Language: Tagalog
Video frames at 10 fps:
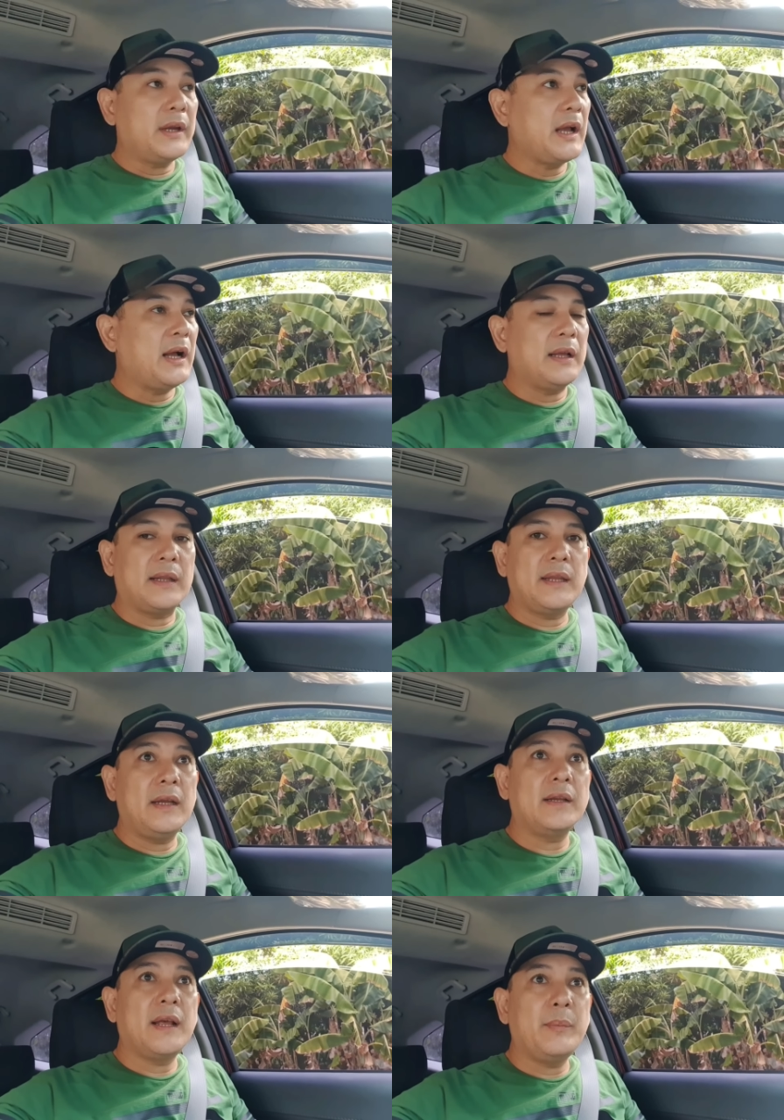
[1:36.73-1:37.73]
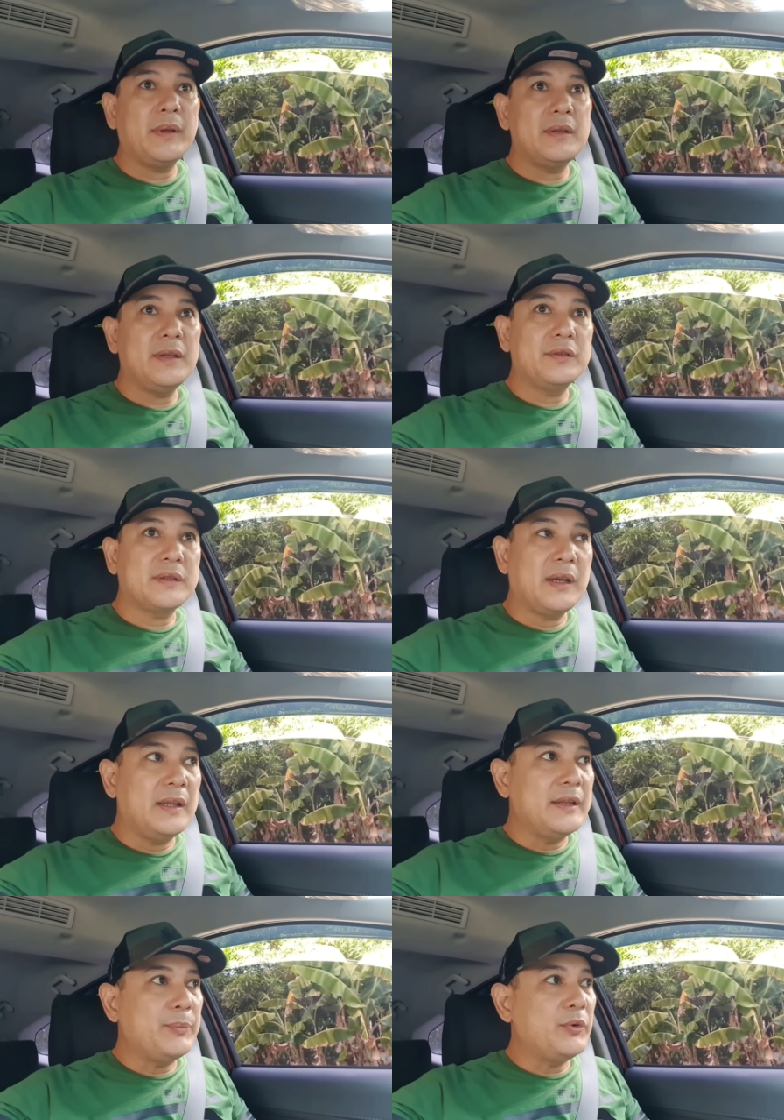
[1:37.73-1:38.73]
Okay, kakarating lang namin dito
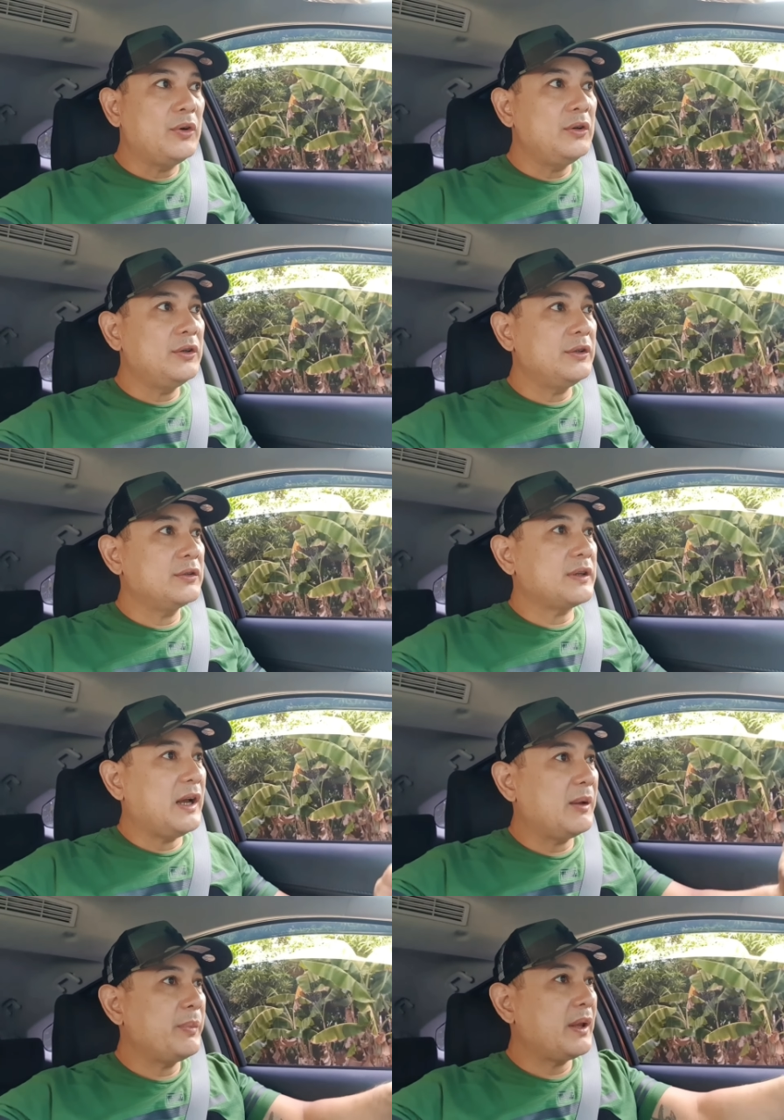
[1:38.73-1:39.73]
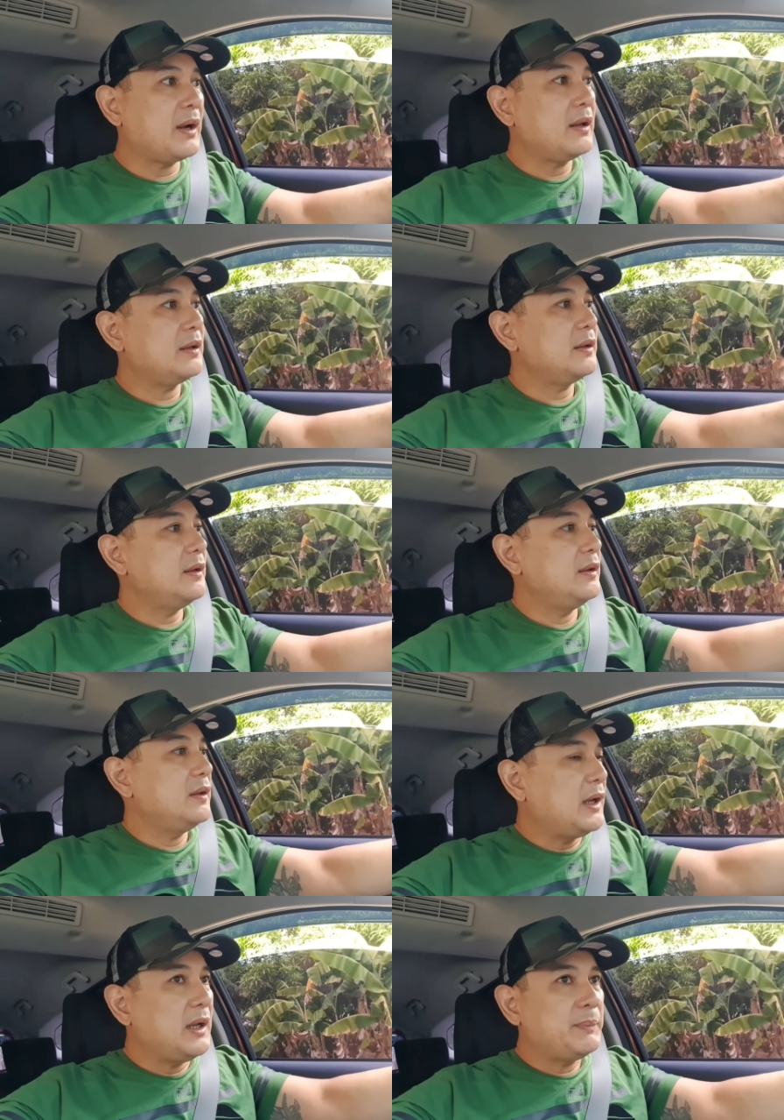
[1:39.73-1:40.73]
sa Antipolo, no? Sa upper.
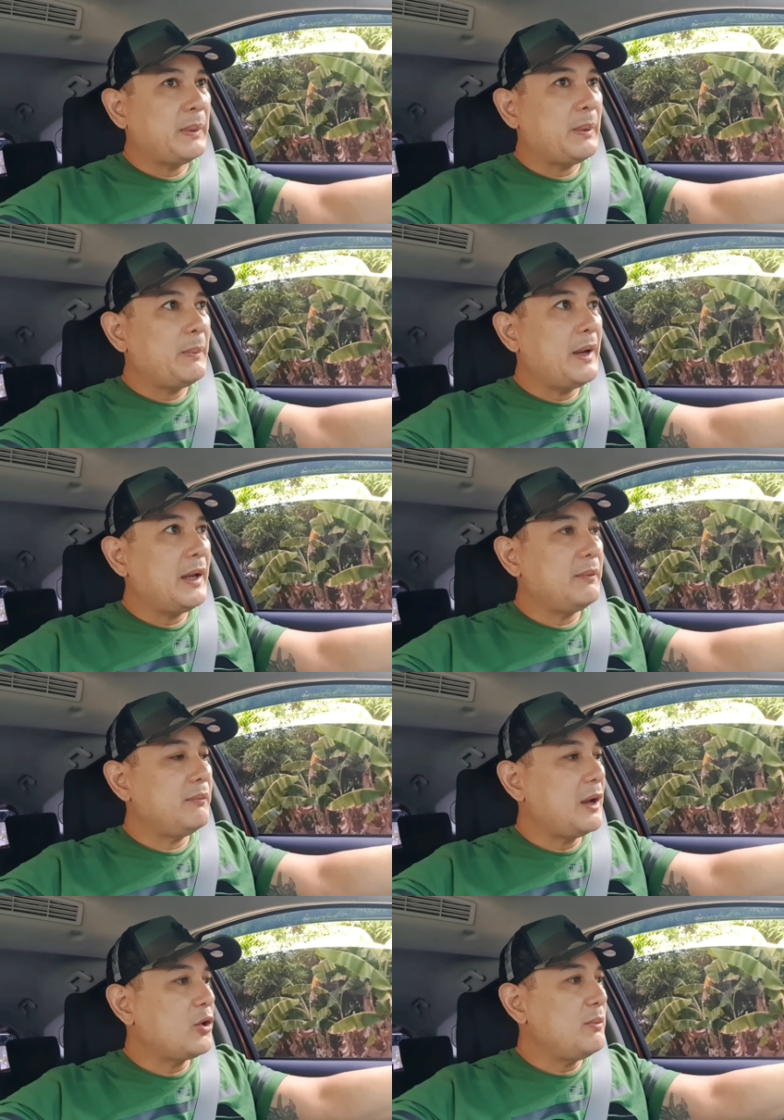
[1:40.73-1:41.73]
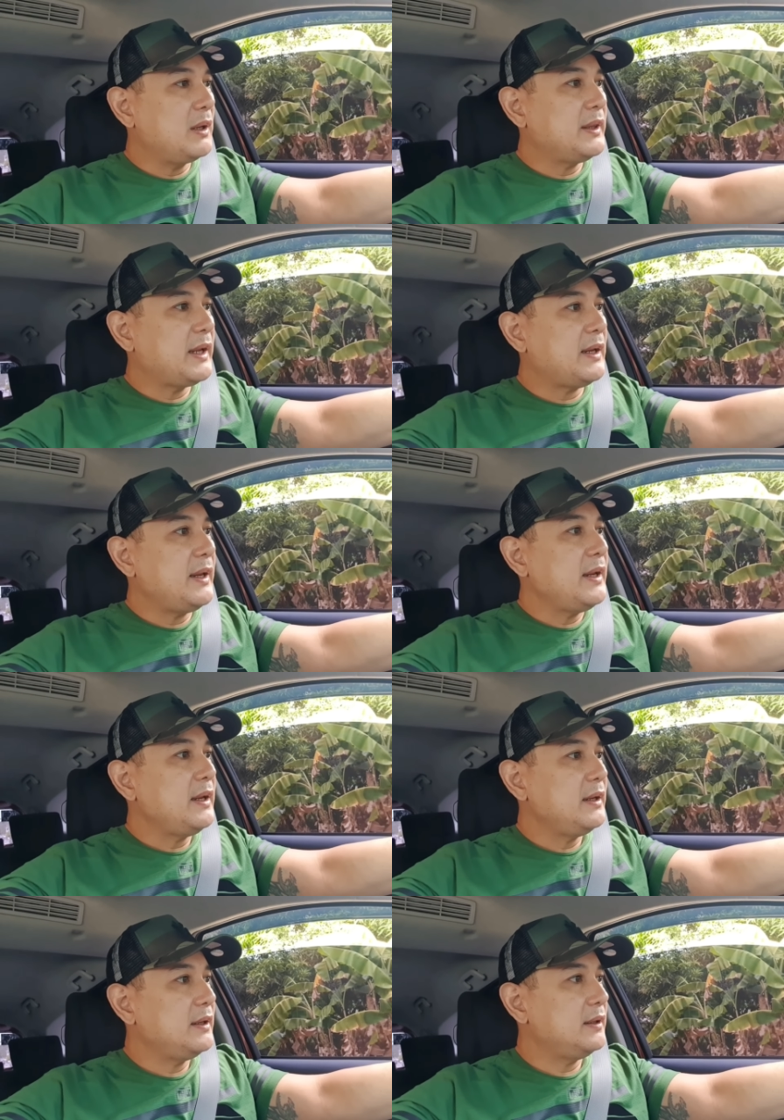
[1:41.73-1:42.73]
Uh, pababa, bago
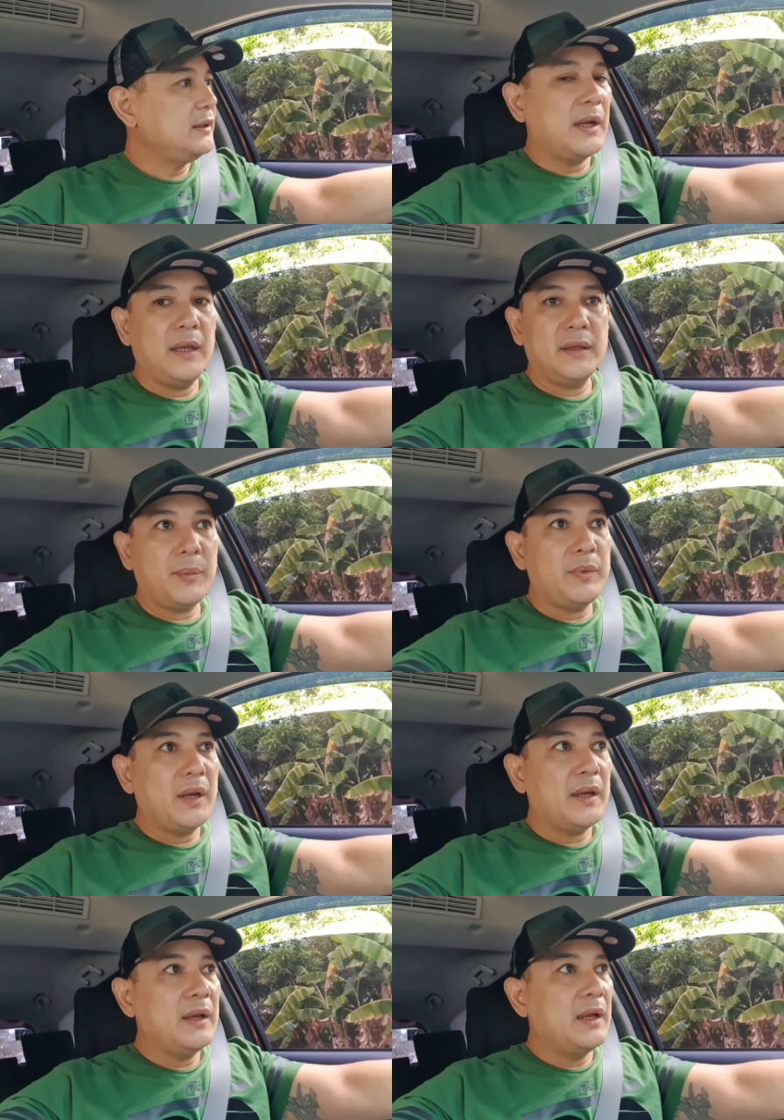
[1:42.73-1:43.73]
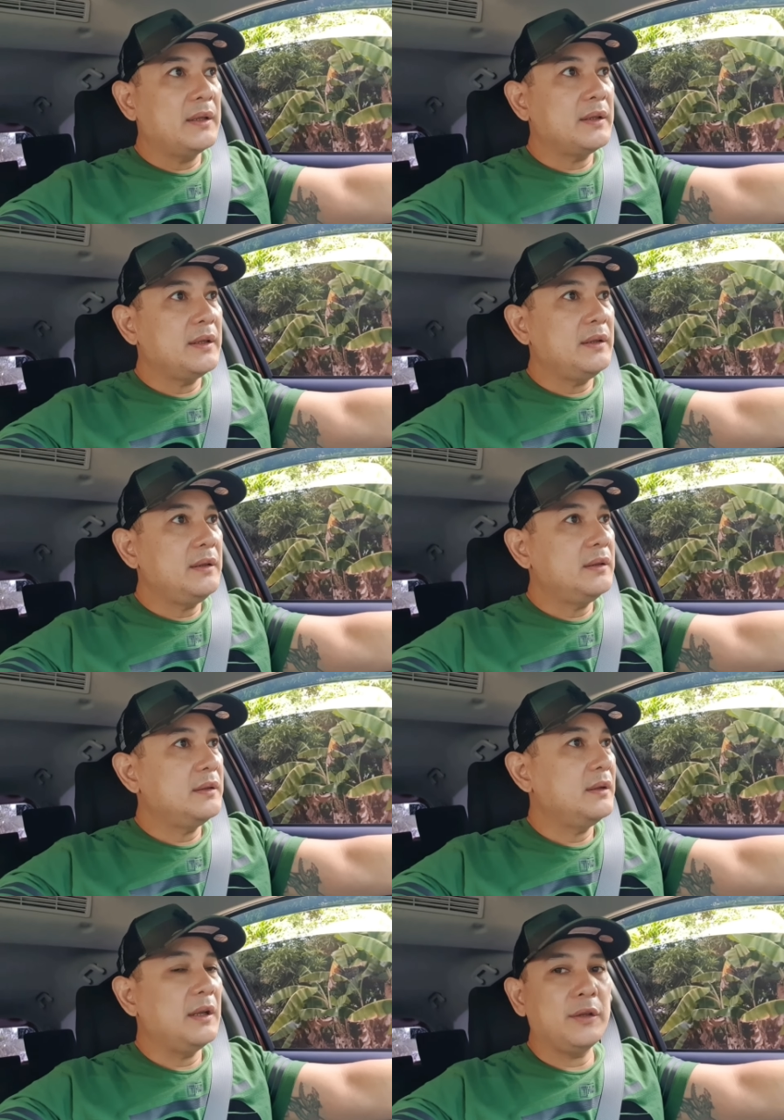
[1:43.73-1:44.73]
magtikling. na entry pa rin natin.
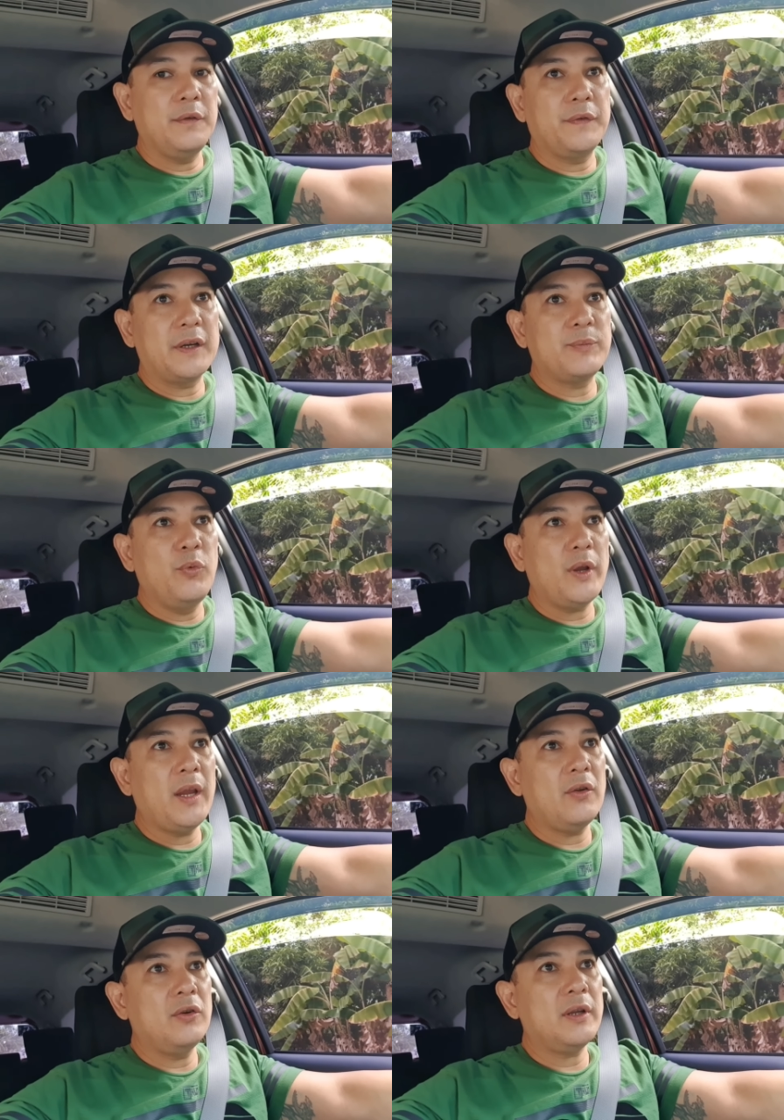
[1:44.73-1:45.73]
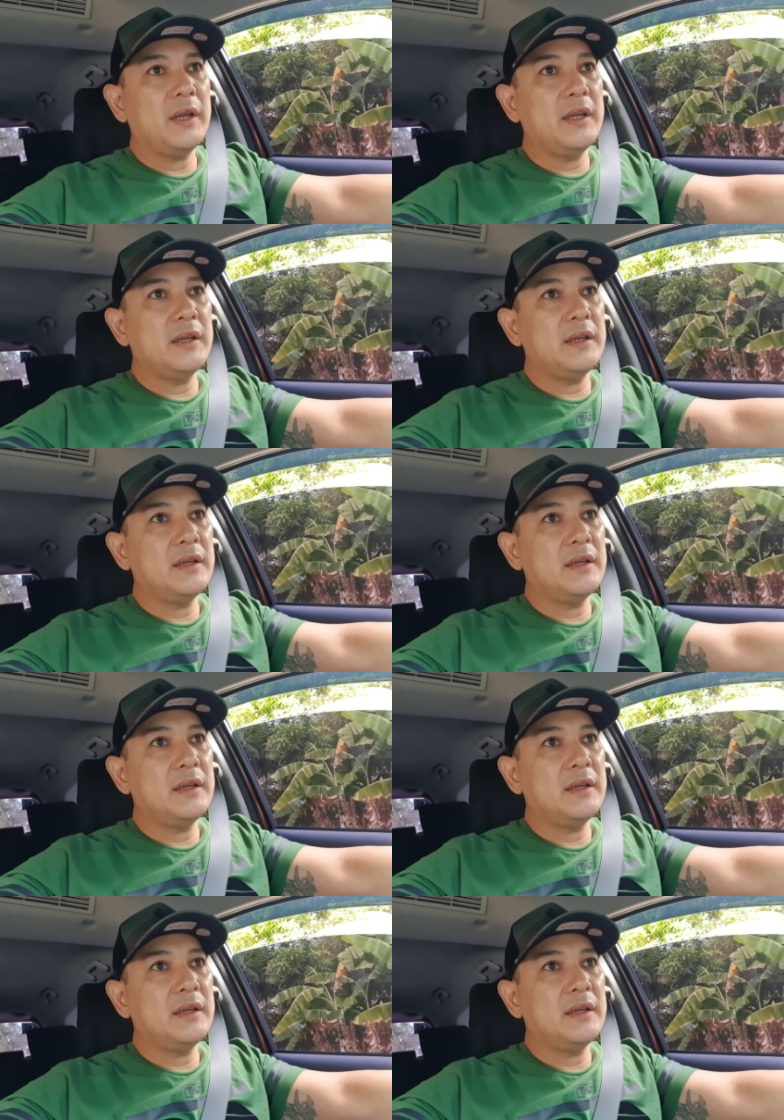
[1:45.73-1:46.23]
Ito yung first booking ko kay